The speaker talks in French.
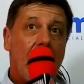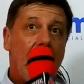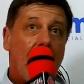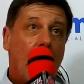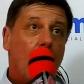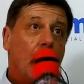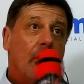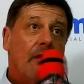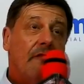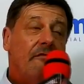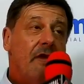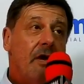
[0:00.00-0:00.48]

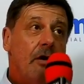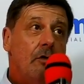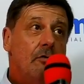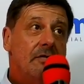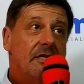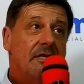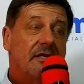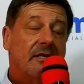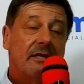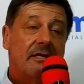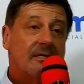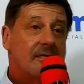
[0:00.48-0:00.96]
Alors la VAE
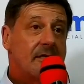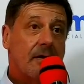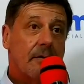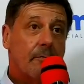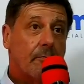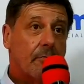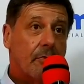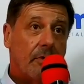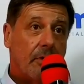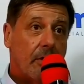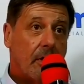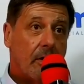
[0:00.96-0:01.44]
c'est très
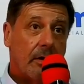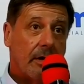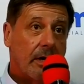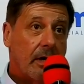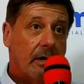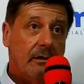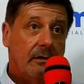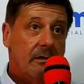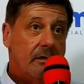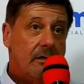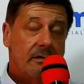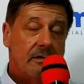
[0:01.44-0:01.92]
simple. En
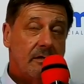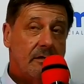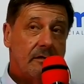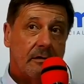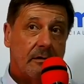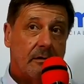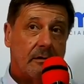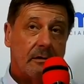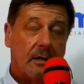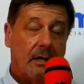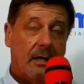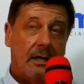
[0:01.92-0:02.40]
réalité
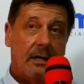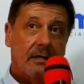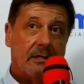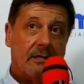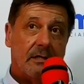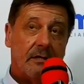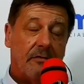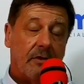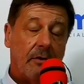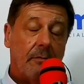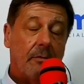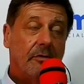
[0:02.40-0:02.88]

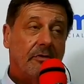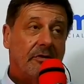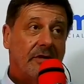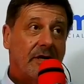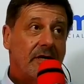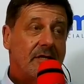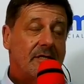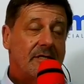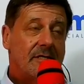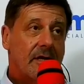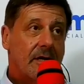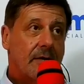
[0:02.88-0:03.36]
c'est vraiment
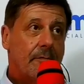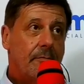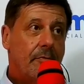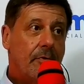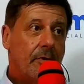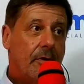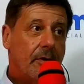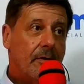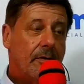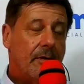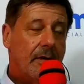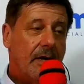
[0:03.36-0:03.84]
très
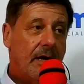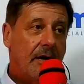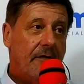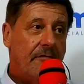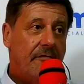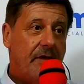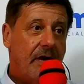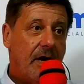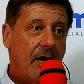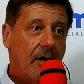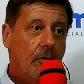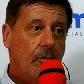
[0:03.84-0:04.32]
simple. La
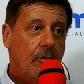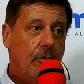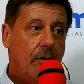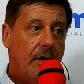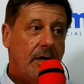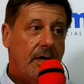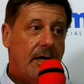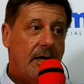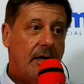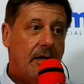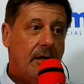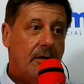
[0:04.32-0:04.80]
VAE
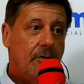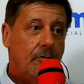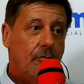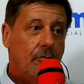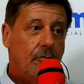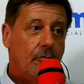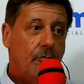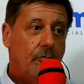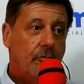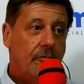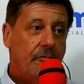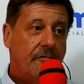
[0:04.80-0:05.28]
est
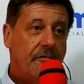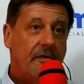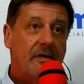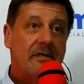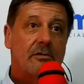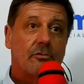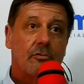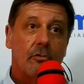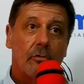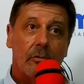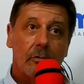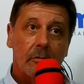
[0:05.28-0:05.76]
une
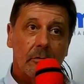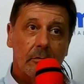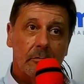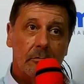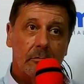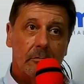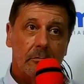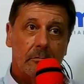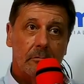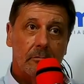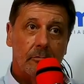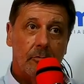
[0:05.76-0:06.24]
façon,
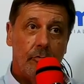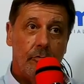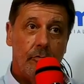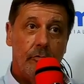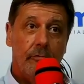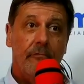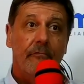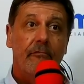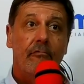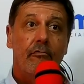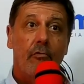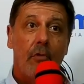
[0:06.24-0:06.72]

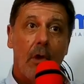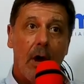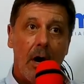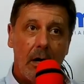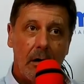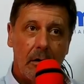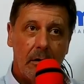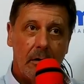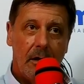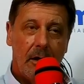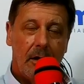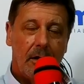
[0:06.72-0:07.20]
une voie
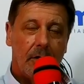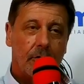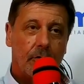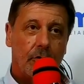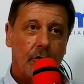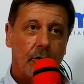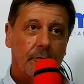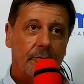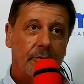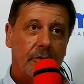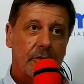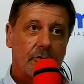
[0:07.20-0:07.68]

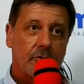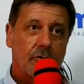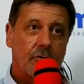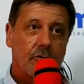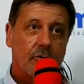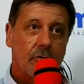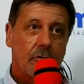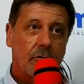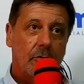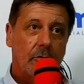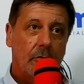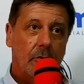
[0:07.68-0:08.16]

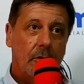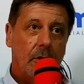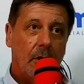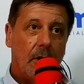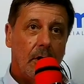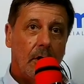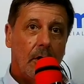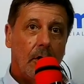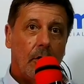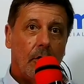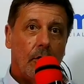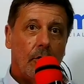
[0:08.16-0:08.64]
d'obtention
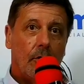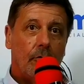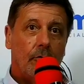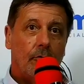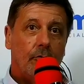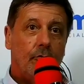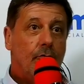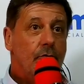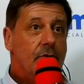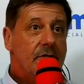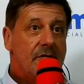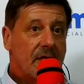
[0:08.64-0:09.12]

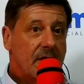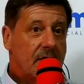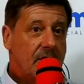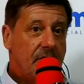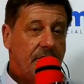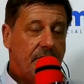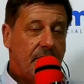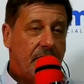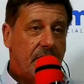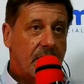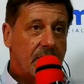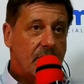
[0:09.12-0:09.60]
d'une
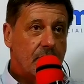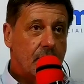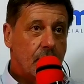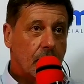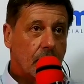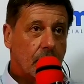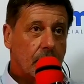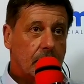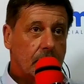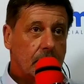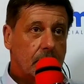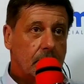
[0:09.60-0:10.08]

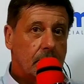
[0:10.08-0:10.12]
certification.